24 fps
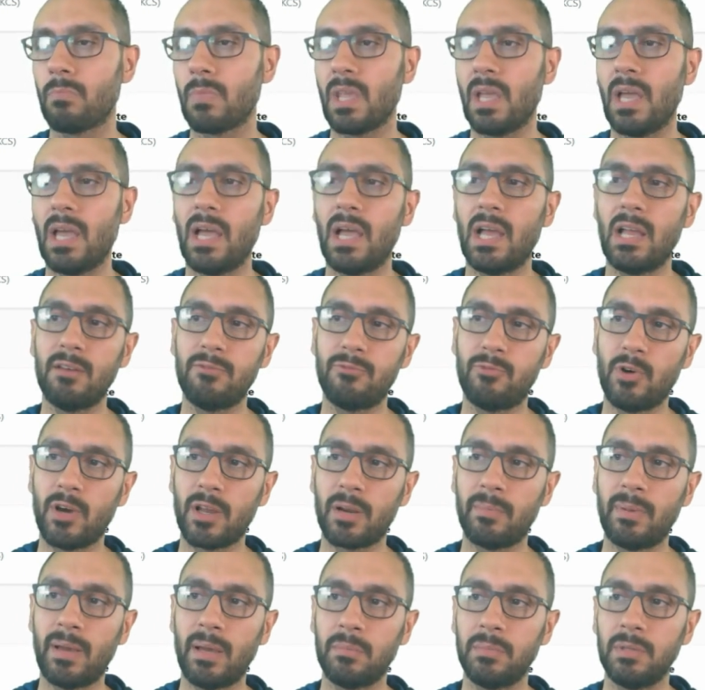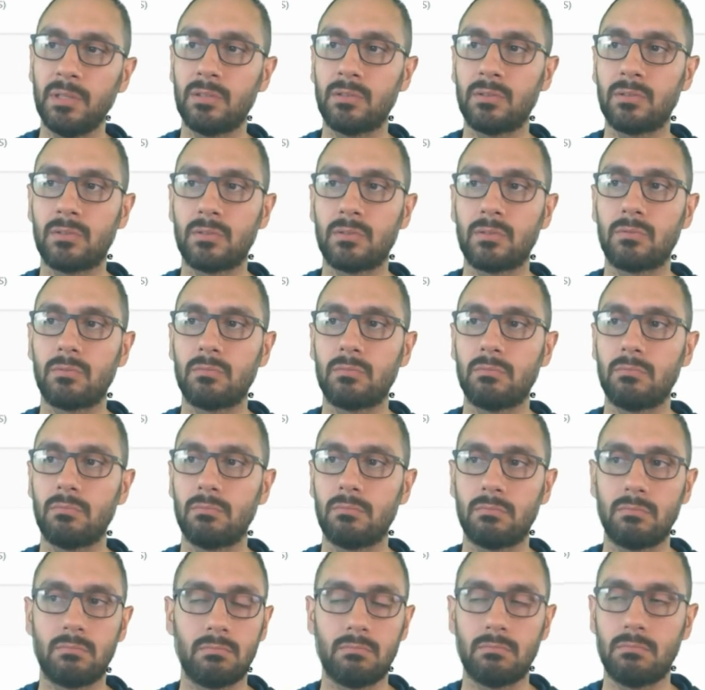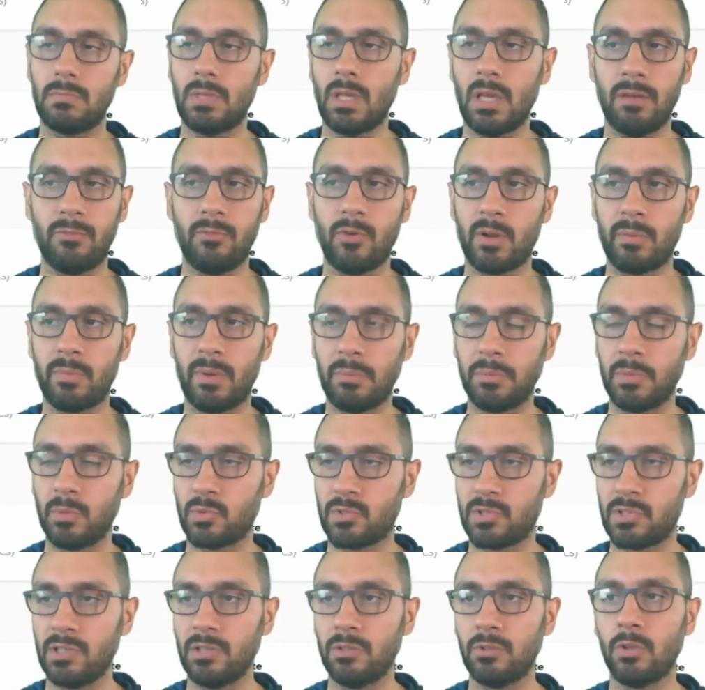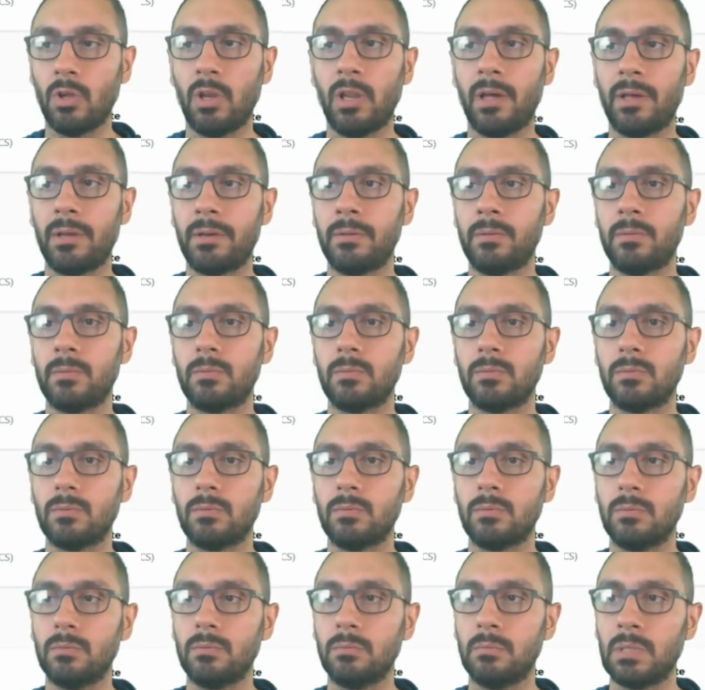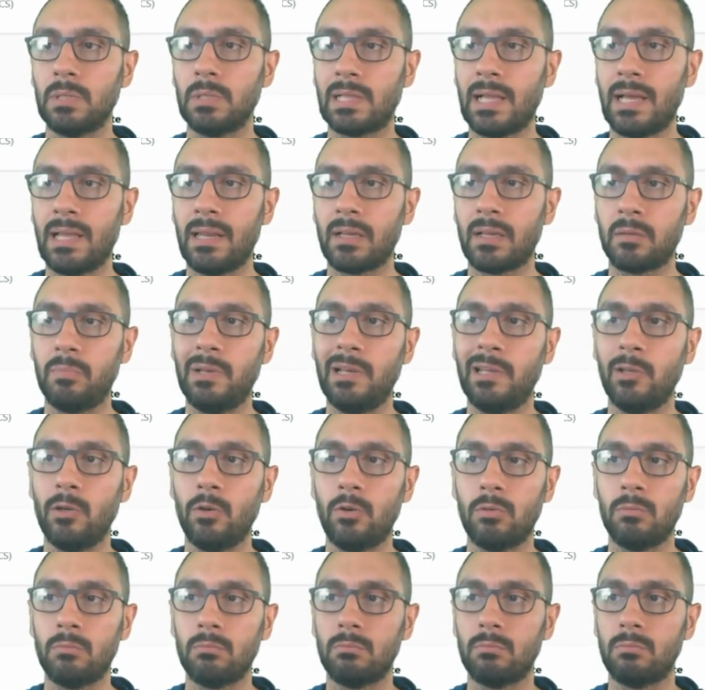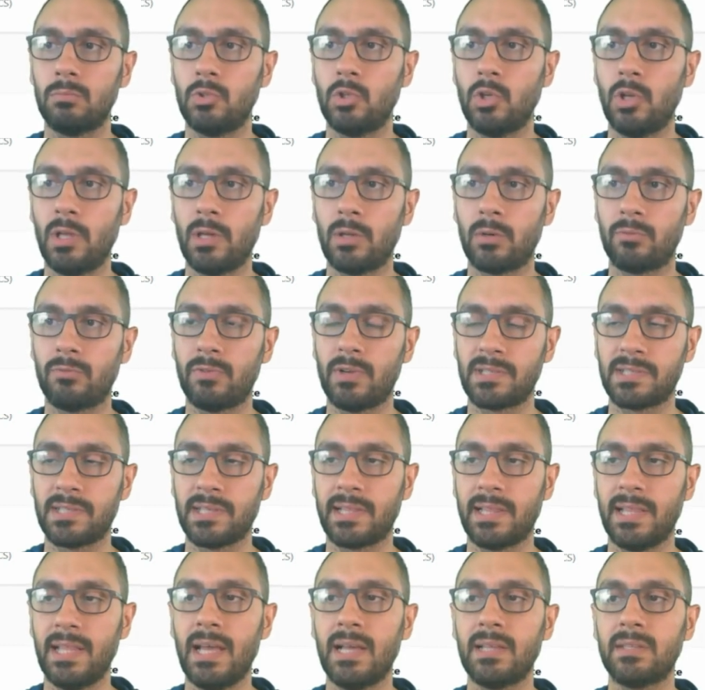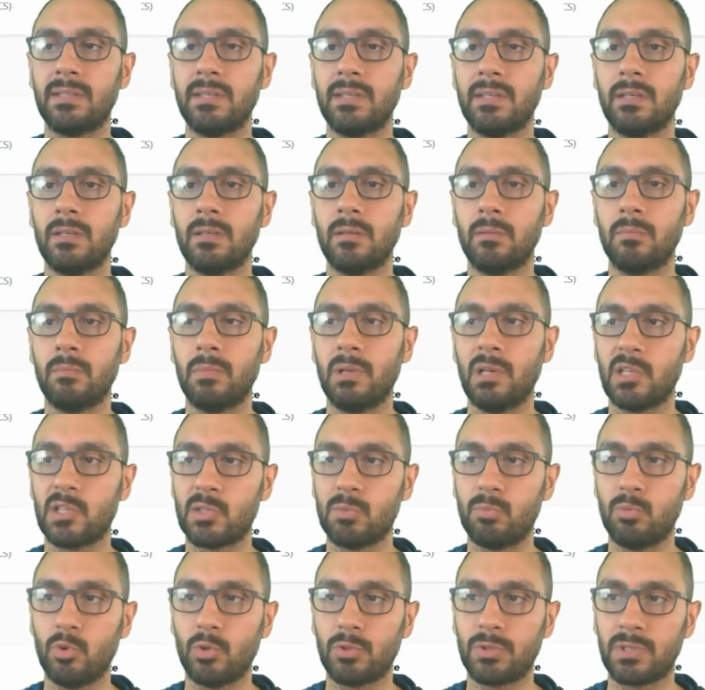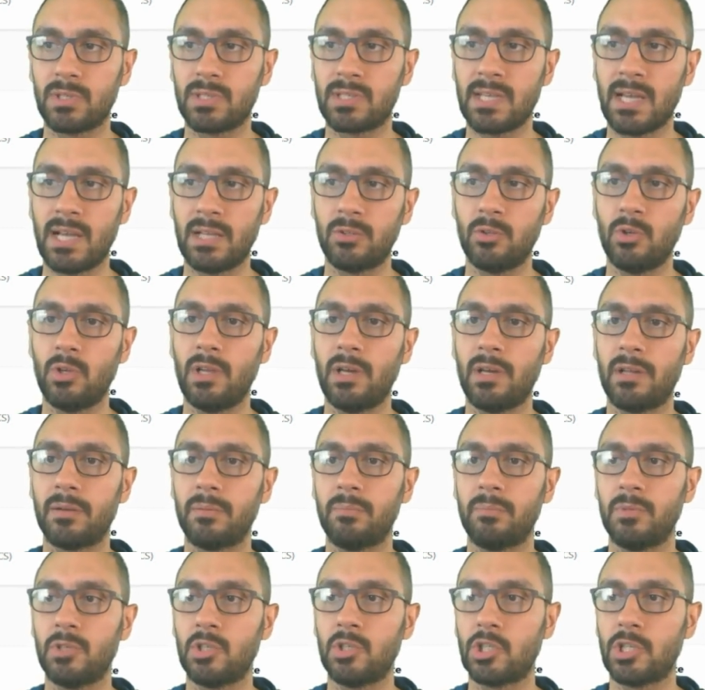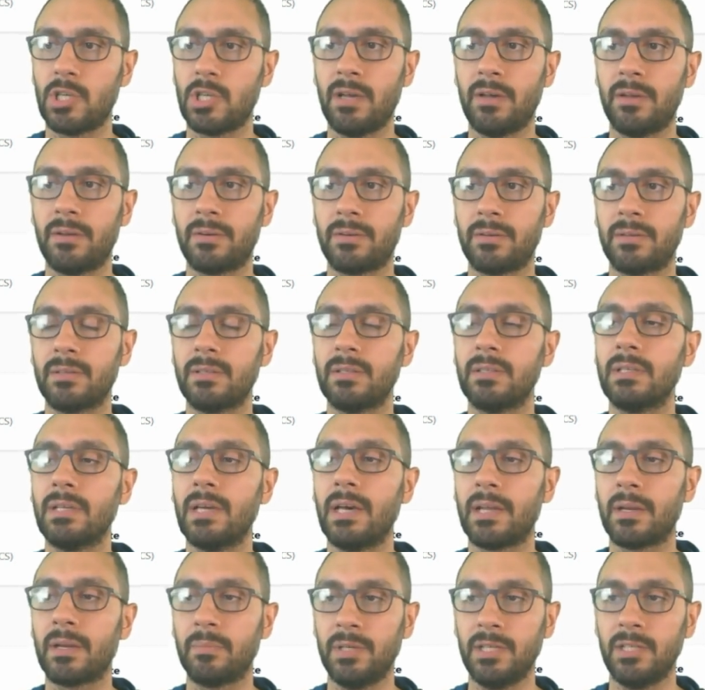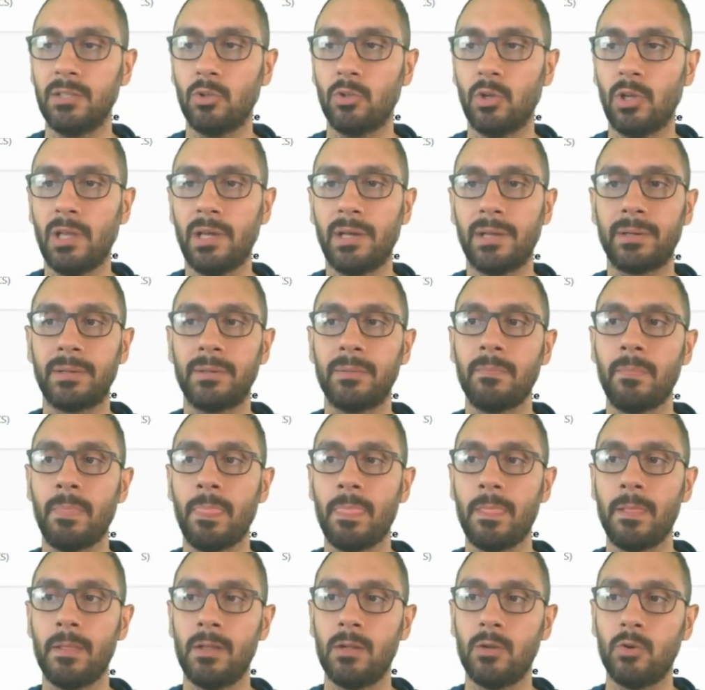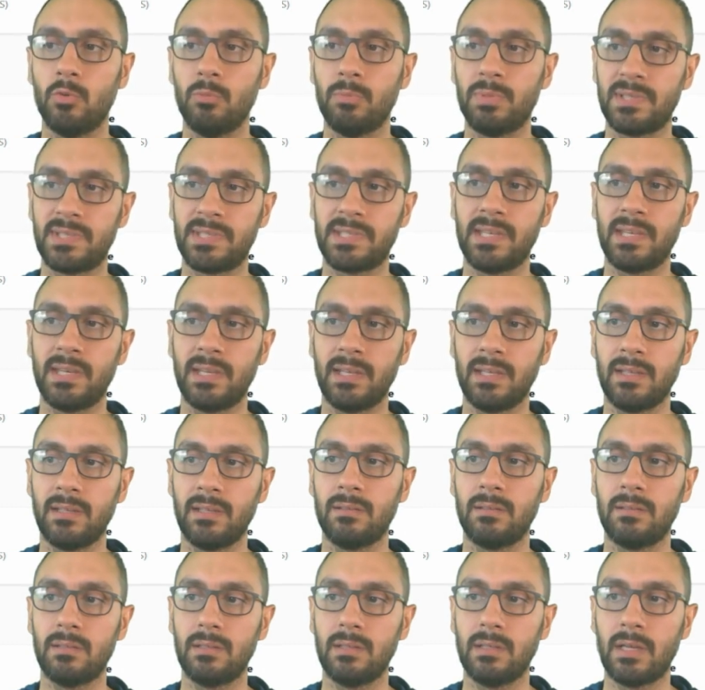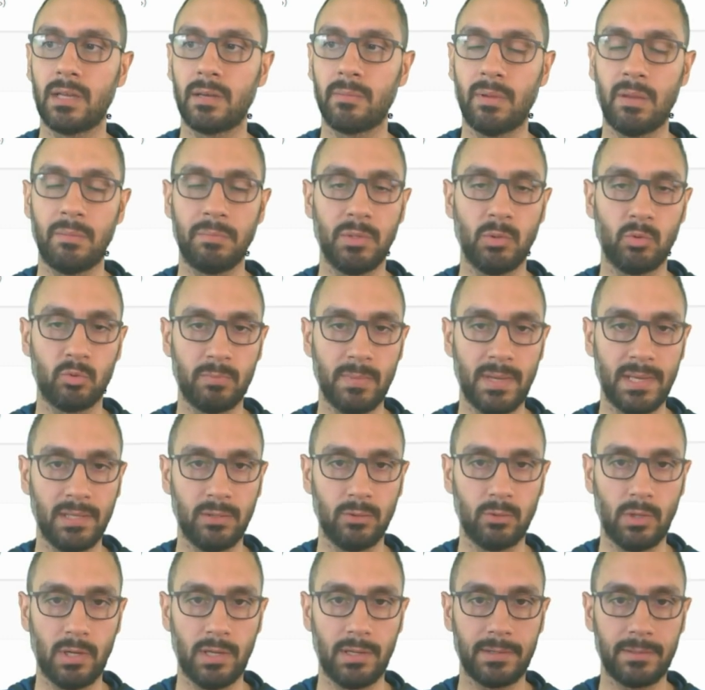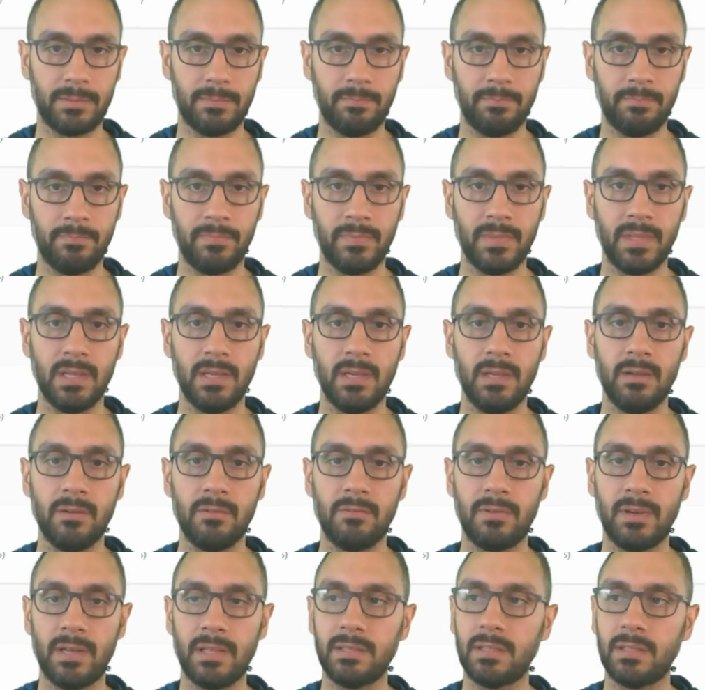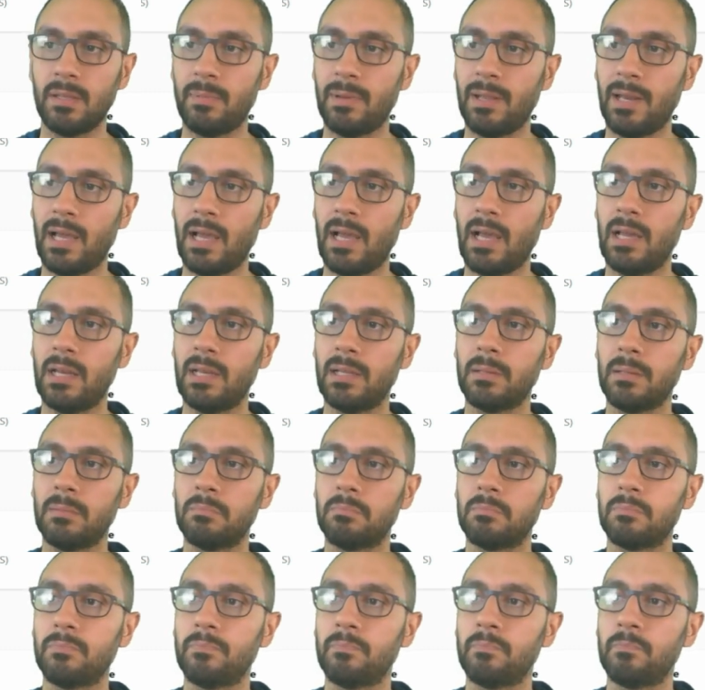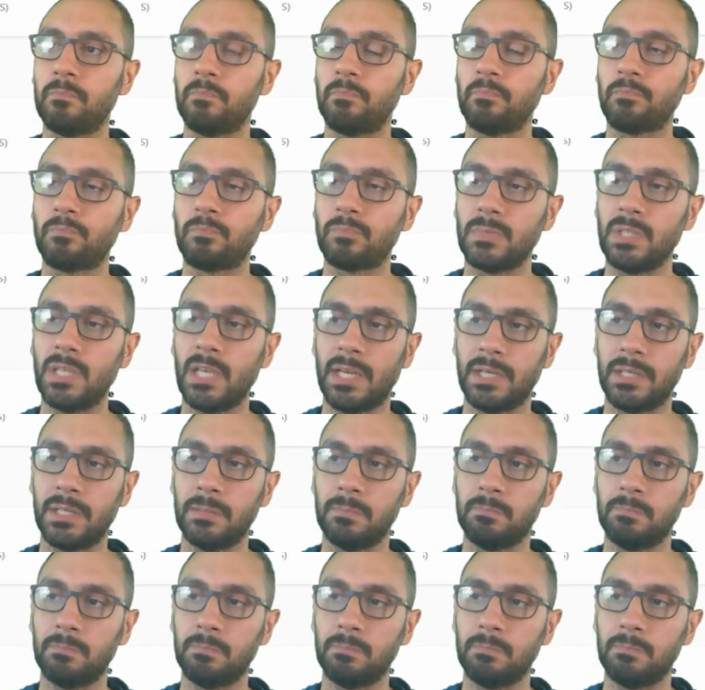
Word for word: 1400 1460 دولار بيطلع لك باليوم دولار فاصل ثلاثة بالأسبوع تسعة دولار بالشهر أربعين دولار وبالسنة أربعمية وثمانين دولار فأنت بهالحالة يعني